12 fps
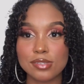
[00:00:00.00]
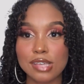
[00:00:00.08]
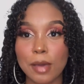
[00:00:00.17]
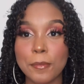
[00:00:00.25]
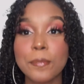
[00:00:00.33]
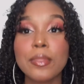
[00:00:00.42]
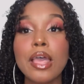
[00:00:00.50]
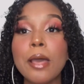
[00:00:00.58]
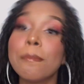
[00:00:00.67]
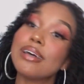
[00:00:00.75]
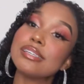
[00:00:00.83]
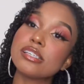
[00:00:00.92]
sabe?
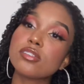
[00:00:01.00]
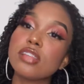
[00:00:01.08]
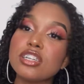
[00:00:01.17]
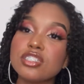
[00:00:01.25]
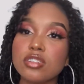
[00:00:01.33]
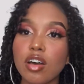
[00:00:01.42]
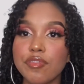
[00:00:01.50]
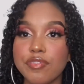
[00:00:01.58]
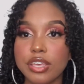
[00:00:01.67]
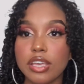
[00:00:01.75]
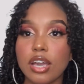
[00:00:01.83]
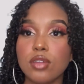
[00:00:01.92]
Mas isso desde
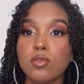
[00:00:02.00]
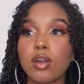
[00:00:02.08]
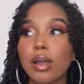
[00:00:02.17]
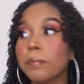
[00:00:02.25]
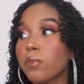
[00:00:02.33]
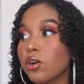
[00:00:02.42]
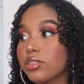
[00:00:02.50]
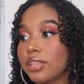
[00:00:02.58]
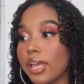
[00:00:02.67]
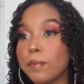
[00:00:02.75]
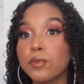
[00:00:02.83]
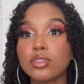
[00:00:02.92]
novinha, eu nunca
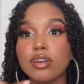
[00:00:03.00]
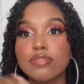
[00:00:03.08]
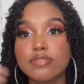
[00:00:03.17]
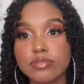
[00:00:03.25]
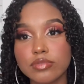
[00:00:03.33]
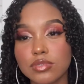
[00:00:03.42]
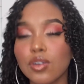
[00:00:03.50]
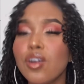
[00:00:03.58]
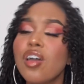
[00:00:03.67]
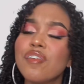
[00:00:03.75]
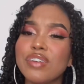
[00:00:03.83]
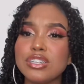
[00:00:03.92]
botei muito a fundo.
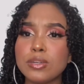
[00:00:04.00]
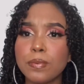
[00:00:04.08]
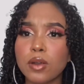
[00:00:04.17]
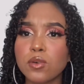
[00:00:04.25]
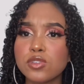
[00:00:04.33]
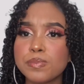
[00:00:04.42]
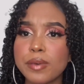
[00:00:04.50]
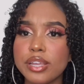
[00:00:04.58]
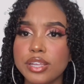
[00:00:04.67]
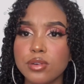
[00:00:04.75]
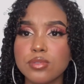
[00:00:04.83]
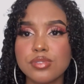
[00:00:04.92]
Vendi por alguns
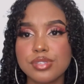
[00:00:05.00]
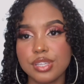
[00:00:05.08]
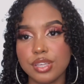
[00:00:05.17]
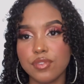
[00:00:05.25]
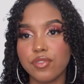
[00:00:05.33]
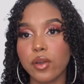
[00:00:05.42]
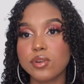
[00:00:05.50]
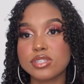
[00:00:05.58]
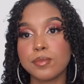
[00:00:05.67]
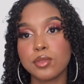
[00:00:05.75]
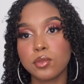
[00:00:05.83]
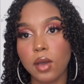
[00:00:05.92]
períodos e foi uma coisa
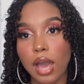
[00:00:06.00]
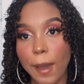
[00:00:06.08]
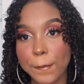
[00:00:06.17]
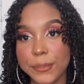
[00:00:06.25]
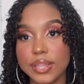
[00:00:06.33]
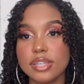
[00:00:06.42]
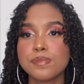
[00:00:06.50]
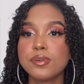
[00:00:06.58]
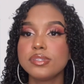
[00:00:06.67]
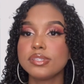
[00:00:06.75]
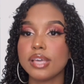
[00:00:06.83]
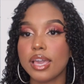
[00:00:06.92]
muito rápida. As
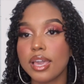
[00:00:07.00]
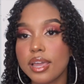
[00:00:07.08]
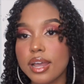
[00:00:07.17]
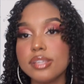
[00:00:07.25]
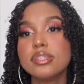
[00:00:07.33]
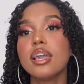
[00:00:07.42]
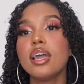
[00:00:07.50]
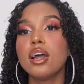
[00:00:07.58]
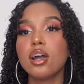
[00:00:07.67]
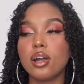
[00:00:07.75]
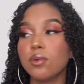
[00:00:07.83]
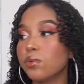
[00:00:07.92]
pulseiras,
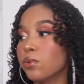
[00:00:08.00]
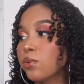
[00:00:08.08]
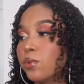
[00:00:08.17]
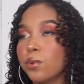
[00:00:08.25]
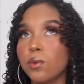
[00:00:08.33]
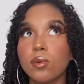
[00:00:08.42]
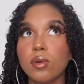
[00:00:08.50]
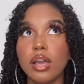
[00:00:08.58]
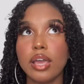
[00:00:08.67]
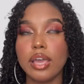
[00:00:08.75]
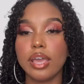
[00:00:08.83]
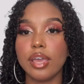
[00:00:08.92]
o,
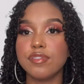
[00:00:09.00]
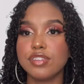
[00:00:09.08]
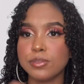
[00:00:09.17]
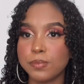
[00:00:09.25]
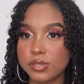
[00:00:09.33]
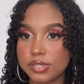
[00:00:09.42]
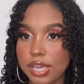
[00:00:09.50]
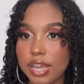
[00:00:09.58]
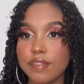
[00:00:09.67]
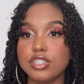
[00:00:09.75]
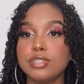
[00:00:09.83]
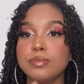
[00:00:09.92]
é, vendi pulseira,
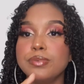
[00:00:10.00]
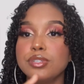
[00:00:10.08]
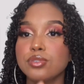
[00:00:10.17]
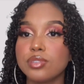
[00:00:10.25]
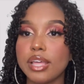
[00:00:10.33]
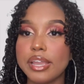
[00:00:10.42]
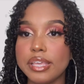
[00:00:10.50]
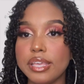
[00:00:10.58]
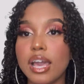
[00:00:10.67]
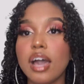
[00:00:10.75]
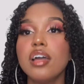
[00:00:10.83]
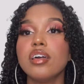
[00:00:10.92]
vendi
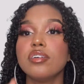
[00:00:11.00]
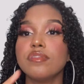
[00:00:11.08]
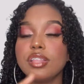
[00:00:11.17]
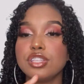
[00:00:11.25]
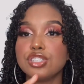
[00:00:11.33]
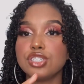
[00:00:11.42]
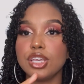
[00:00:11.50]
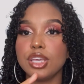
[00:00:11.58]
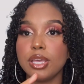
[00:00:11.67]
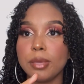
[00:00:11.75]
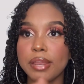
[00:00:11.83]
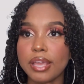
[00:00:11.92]
bijuteria,
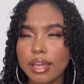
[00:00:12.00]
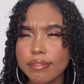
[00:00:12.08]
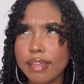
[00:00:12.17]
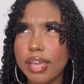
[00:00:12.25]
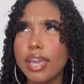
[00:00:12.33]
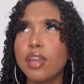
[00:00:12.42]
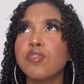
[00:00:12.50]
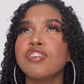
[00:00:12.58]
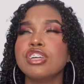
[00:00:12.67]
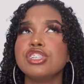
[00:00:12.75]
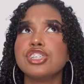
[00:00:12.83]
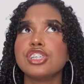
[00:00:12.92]
vendi brigadeiro,
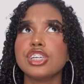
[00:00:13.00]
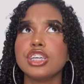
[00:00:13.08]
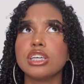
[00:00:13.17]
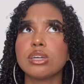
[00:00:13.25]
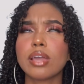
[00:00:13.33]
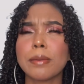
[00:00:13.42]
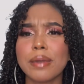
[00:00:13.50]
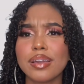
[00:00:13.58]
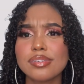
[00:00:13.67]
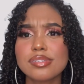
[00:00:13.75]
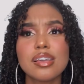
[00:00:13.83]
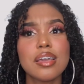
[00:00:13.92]
vendi. o que
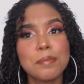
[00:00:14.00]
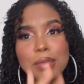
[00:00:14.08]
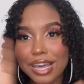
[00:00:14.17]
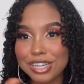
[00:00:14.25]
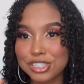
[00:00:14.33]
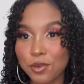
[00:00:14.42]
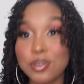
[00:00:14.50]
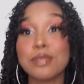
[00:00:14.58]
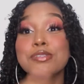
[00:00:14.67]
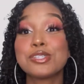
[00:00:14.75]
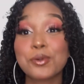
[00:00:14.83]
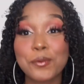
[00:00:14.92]
mais? Milhares de coisas,
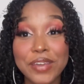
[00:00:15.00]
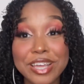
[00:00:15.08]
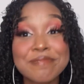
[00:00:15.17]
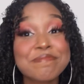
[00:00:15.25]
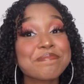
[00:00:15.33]
biscuit.